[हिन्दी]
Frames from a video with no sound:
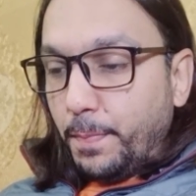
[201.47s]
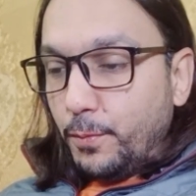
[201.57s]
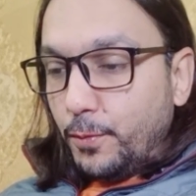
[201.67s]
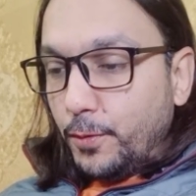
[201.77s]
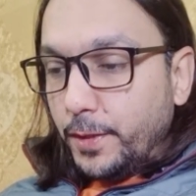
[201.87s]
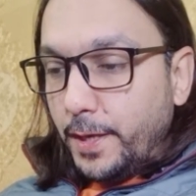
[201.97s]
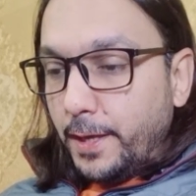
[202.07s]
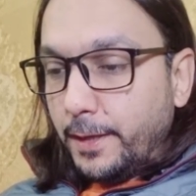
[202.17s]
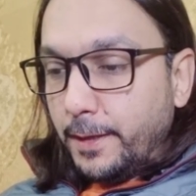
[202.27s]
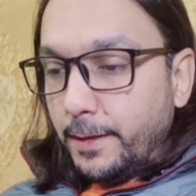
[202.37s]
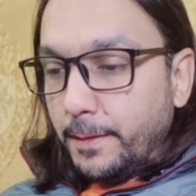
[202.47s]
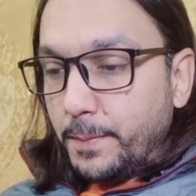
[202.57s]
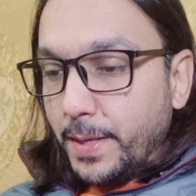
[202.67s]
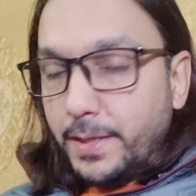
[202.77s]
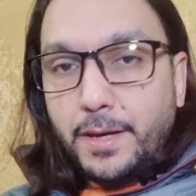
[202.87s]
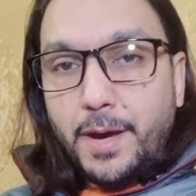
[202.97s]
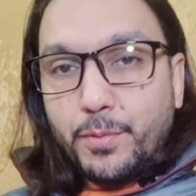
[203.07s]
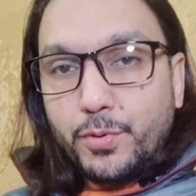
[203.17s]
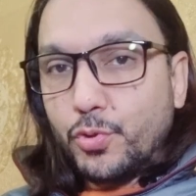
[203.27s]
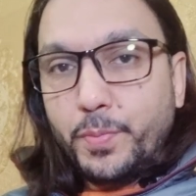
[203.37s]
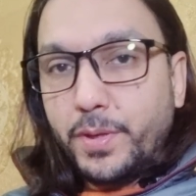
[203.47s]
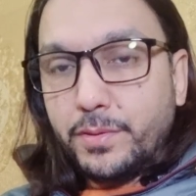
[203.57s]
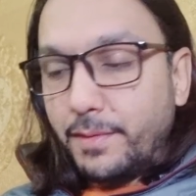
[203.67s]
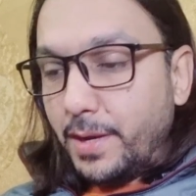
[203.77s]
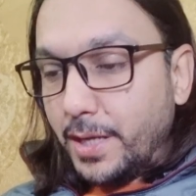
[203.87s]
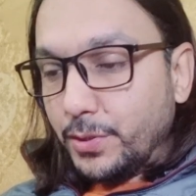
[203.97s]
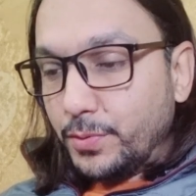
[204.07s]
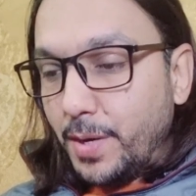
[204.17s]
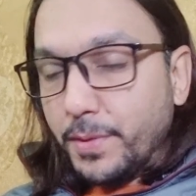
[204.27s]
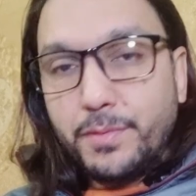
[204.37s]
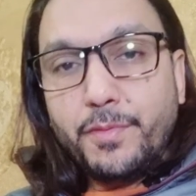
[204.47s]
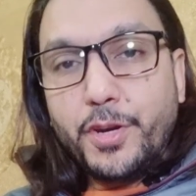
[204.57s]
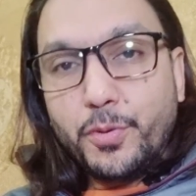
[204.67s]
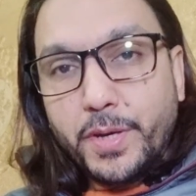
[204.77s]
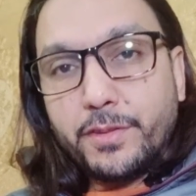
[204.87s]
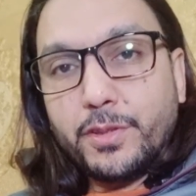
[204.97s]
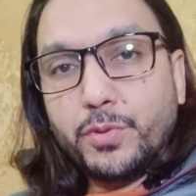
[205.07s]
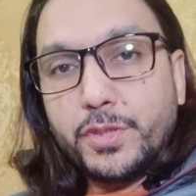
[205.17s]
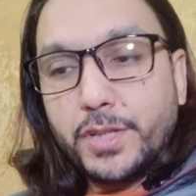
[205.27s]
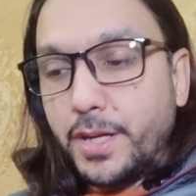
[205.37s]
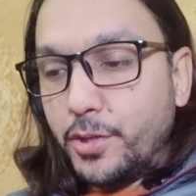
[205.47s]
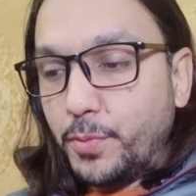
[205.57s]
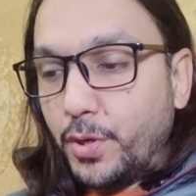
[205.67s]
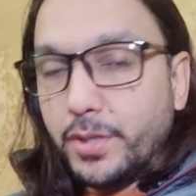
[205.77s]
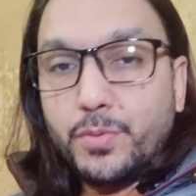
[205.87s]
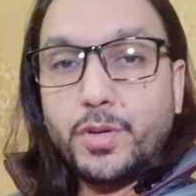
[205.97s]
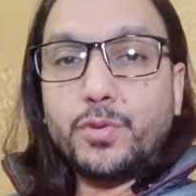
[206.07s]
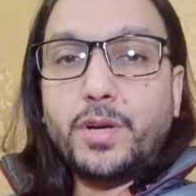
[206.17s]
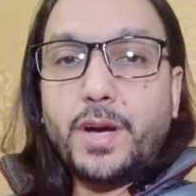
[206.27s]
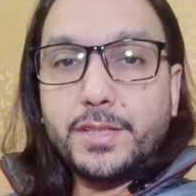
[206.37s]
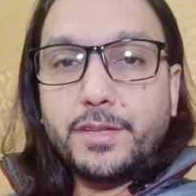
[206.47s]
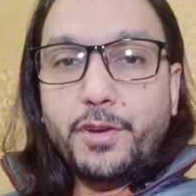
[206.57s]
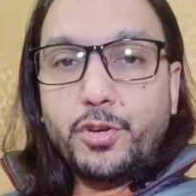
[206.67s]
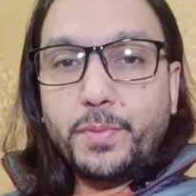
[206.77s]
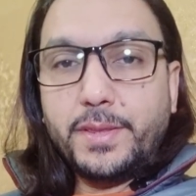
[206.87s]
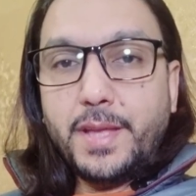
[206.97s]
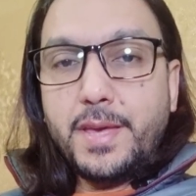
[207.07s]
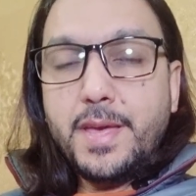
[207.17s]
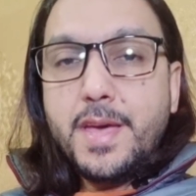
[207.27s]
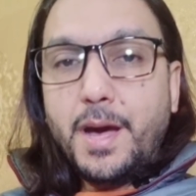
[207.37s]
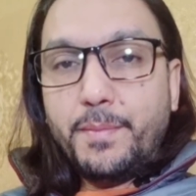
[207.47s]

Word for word: तो वो ये है कि बाकी आपकी जो भी सवाल हों आप किसी वीडियो पर कर सकते हो इंशाल्लाह रिस्पॉन्ड करूँगा तो आज की वीडियो में इतना ही